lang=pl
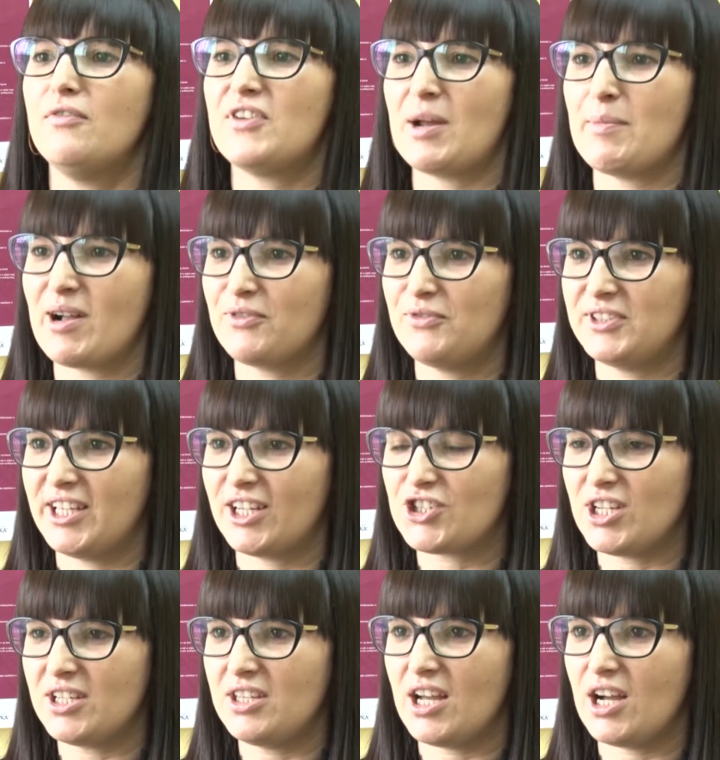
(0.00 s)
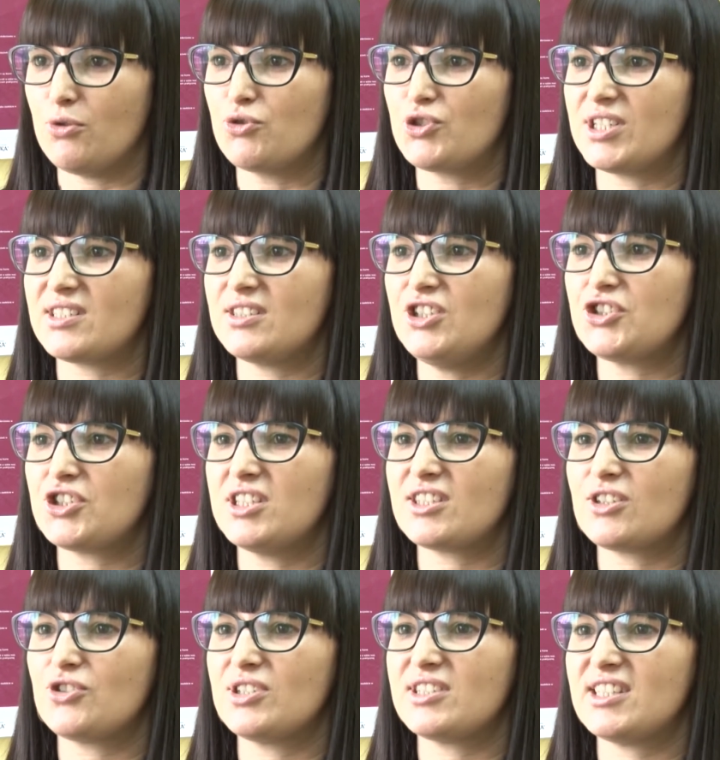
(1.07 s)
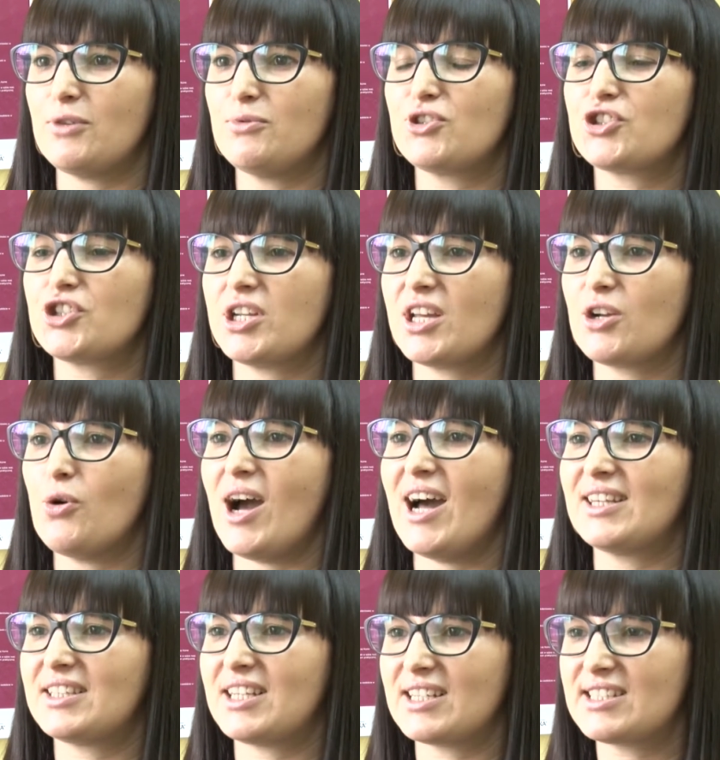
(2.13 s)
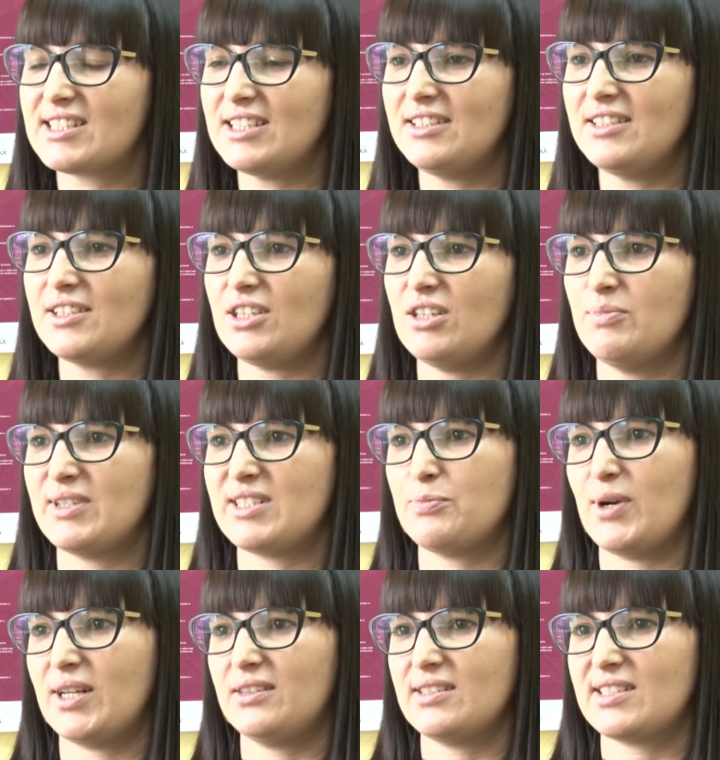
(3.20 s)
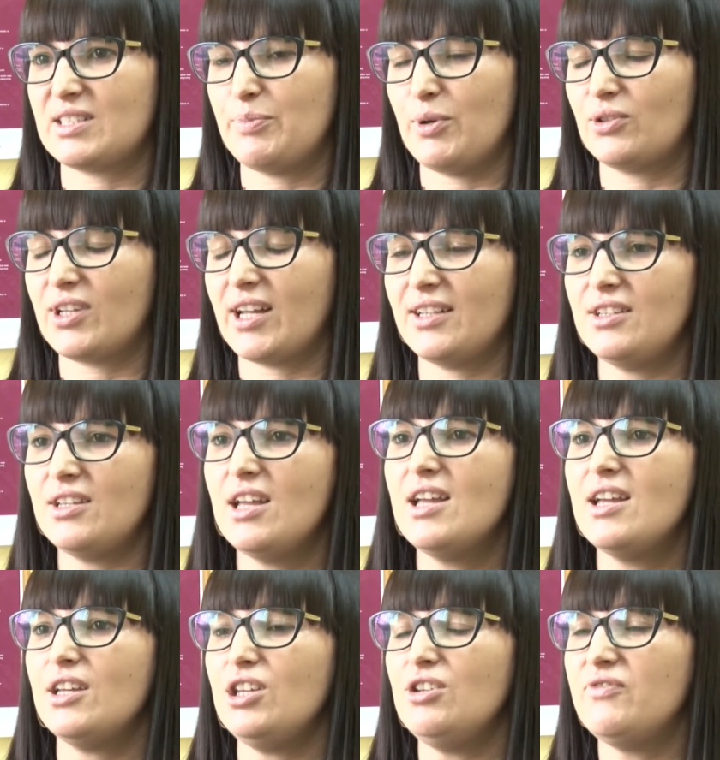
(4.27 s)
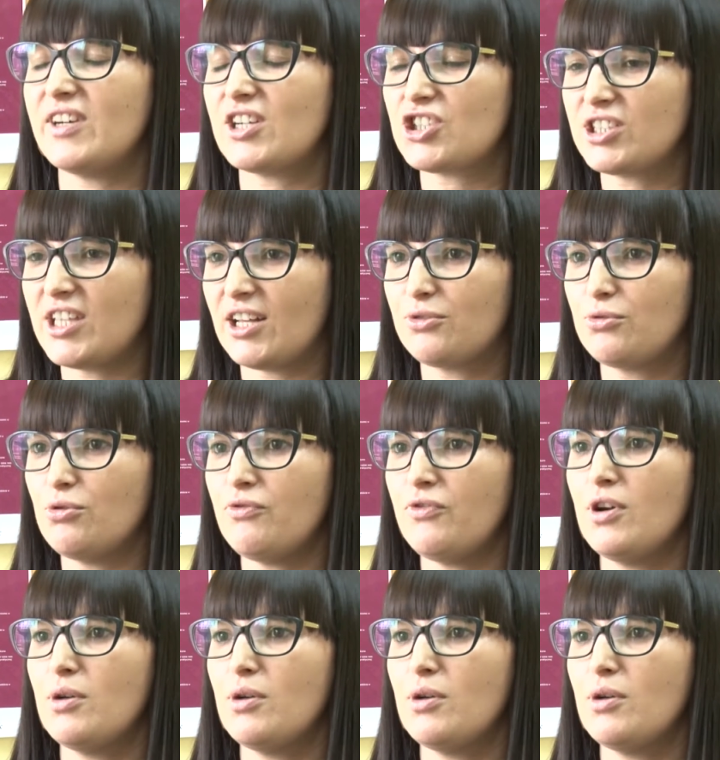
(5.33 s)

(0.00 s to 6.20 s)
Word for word: W ramach wydarzenia uczestniczki skorzystały z szeregu atrakcyjnych i bezpłatnych spotkań i warsztatów